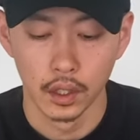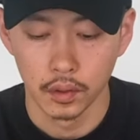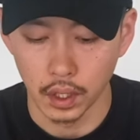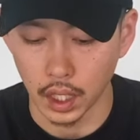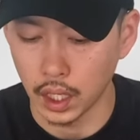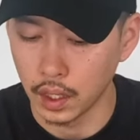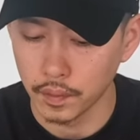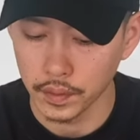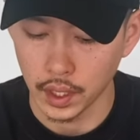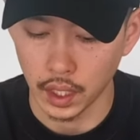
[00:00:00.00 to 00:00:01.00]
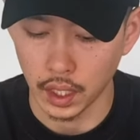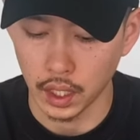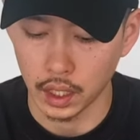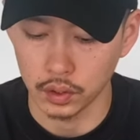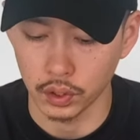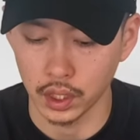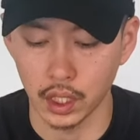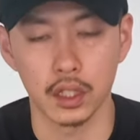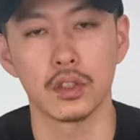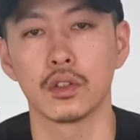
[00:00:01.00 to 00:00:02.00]
は、えー、取り入れ
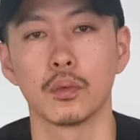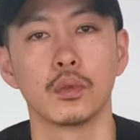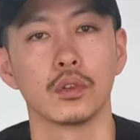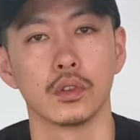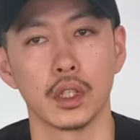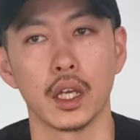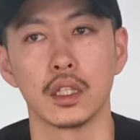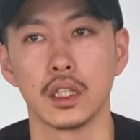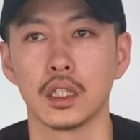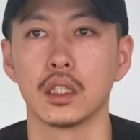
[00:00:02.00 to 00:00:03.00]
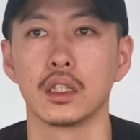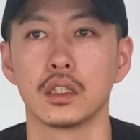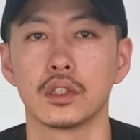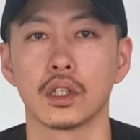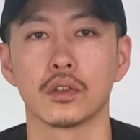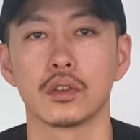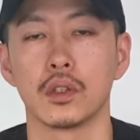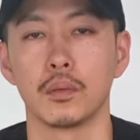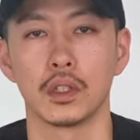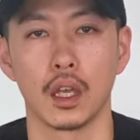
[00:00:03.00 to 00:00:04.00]
やすいと思うので、ぜひチェックして
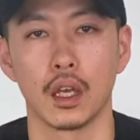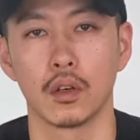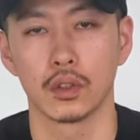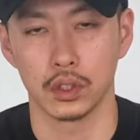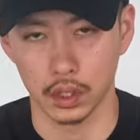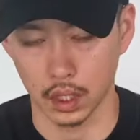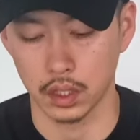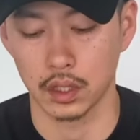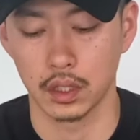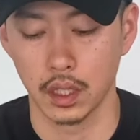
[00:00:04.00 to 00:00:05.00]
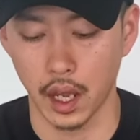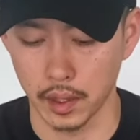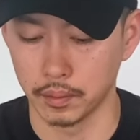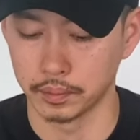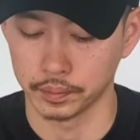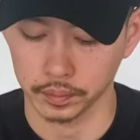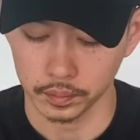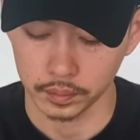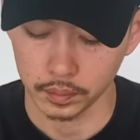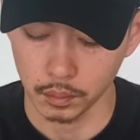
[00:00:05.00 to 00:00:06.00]
みてほしいです。はい、
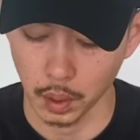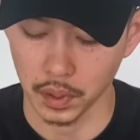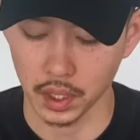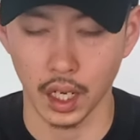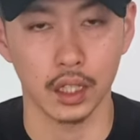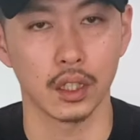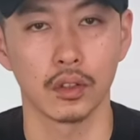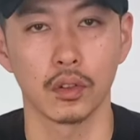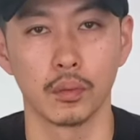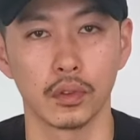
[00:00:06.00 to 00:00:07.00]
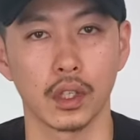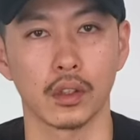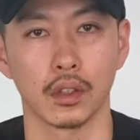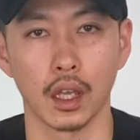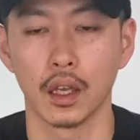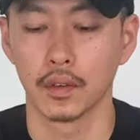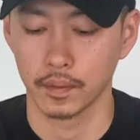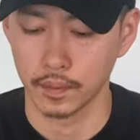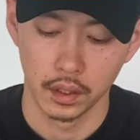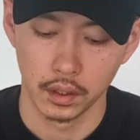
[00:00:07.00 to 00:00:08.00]
みんな履いてると思うけど
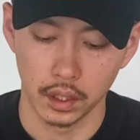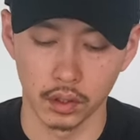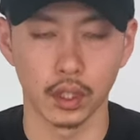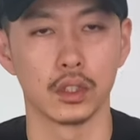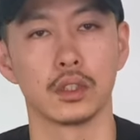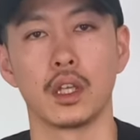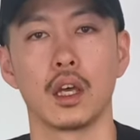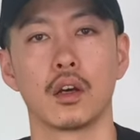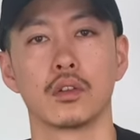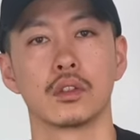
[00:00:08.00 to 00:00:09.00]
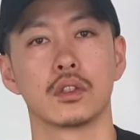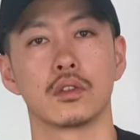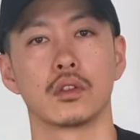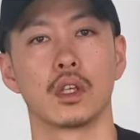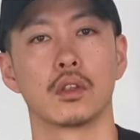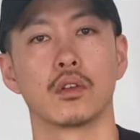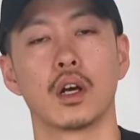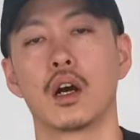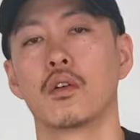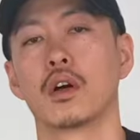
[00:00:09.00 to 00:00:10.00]
ね、っていう感じで本日のね動
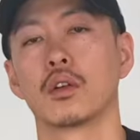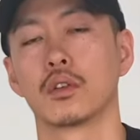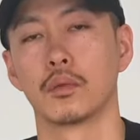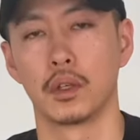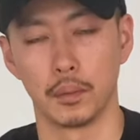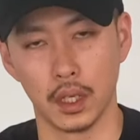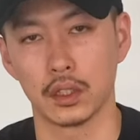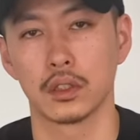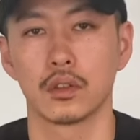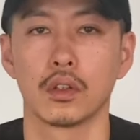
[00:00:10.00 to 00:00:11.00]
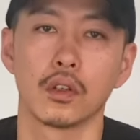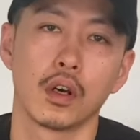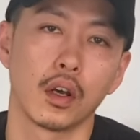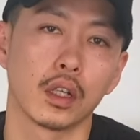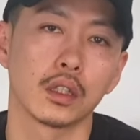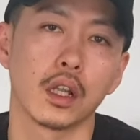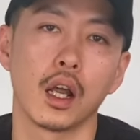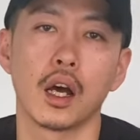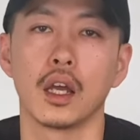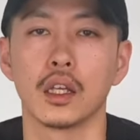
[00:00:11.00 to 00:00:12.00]
画は終わろうと思います。この動画が良かった
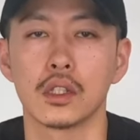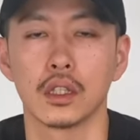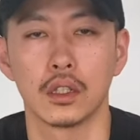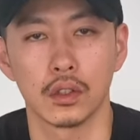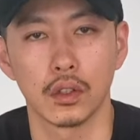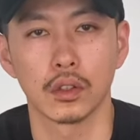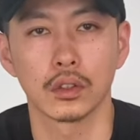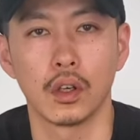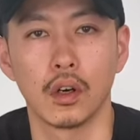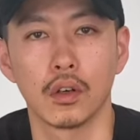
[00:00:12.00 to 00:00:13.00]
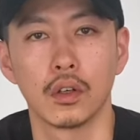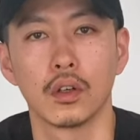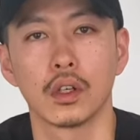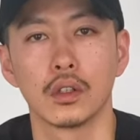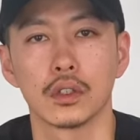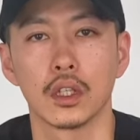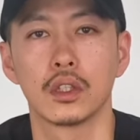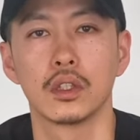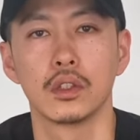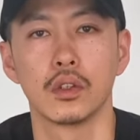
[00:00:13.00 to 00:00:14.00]
ら、えー、チャンネル登録と高評価をぜ
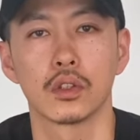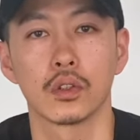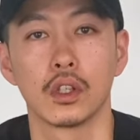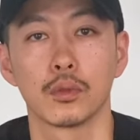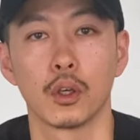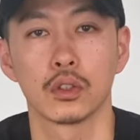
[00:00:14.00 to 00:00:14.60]
ひよろしくお願いしま